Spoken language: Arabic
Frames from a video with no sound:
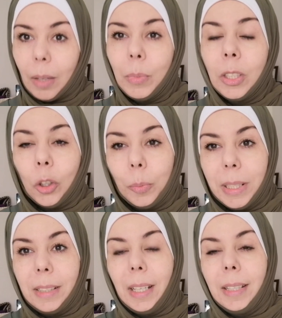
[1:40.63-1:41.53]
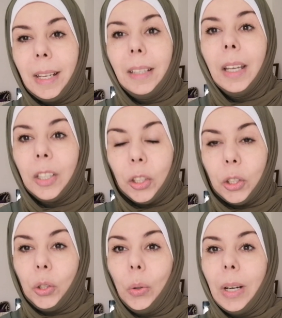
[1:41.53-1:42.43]
منكم استحسان
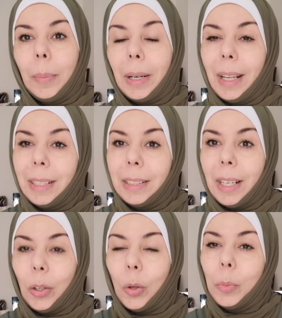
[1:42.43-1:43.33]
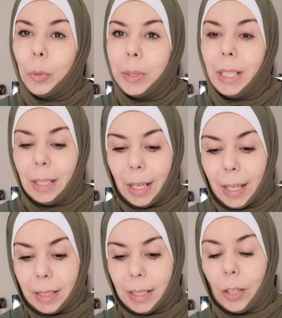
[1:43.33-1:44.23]
شجعونا باللايك ديالكم
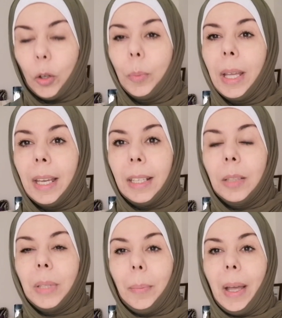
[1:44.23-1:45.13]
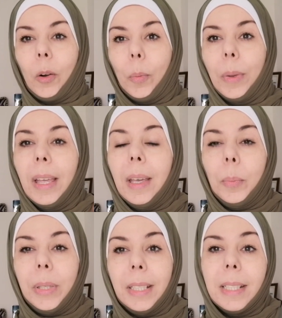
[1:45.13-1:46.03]
وبالتعليقات ديالكم نبدا معكم
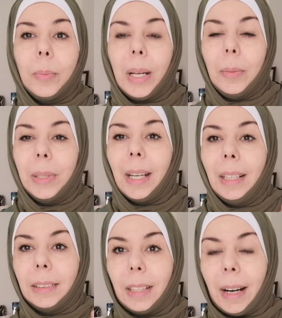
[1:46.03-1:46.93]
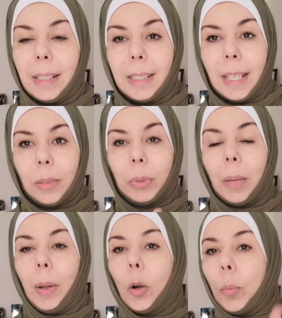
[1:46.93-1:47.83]
بالنسبه للمنح الدراسيه
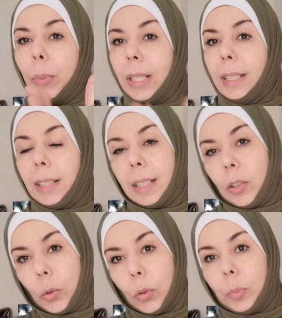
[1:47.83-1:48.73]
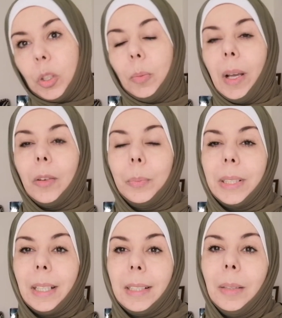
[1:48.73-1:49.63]
نبدا معكم بالاعدادي ونمشي معكم
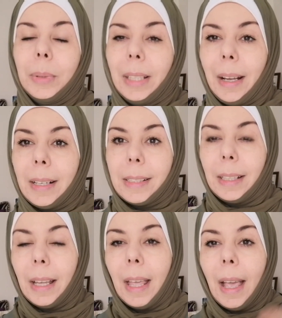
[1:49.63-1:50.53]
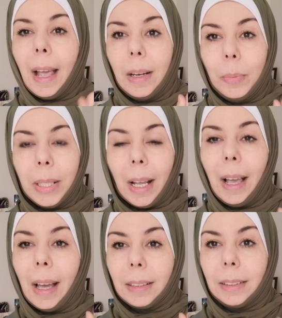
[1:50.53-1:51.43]
بالترتيب الدراسي
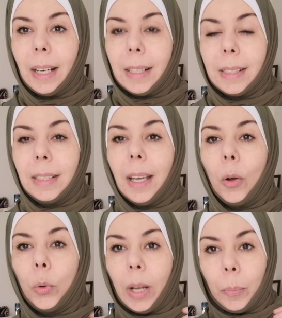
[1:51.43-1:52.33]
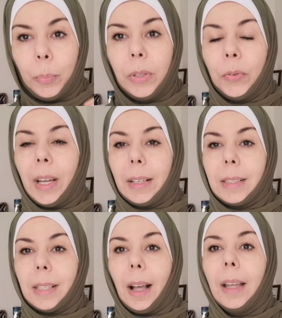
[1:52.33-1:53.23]
المنح الدراسيه هنا
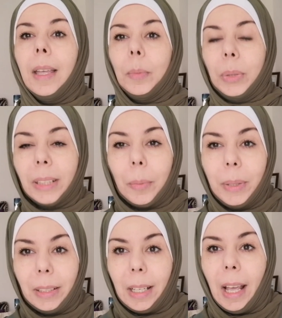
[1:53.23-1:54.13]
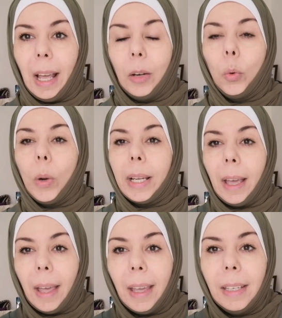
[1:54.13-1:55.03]
بفرنسا بطبيعه الحال
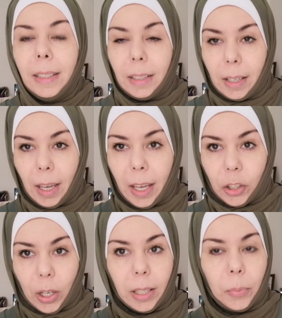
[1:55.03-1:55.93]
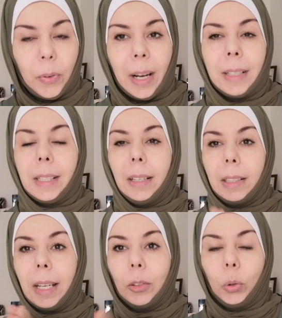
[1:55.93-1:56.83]
وكاي حاجه هنا في فرنسا
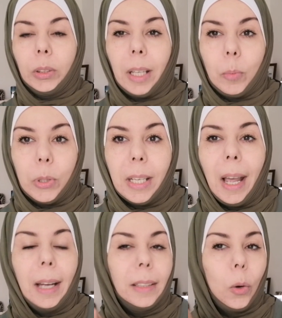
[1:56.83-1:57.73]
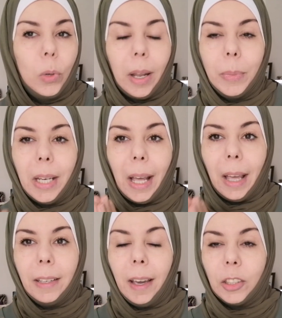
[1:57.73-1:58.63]
لكي تعطى مساعده ولا
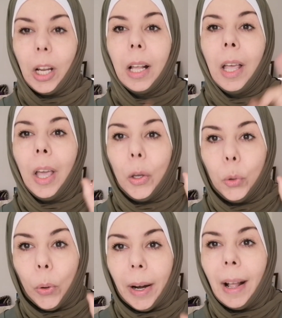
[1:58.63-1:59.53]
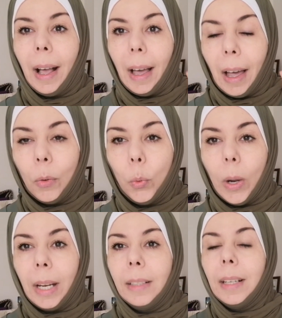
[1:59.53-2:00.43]
منحه اي حاجه يراعى
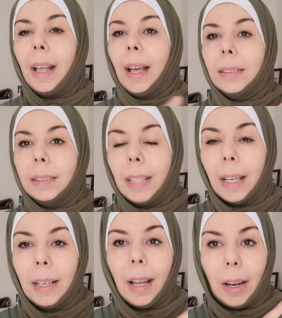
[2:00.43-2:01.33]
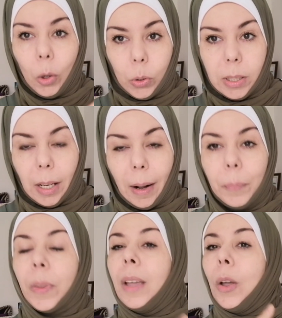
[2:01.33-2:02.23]
اولا الدخل الاسره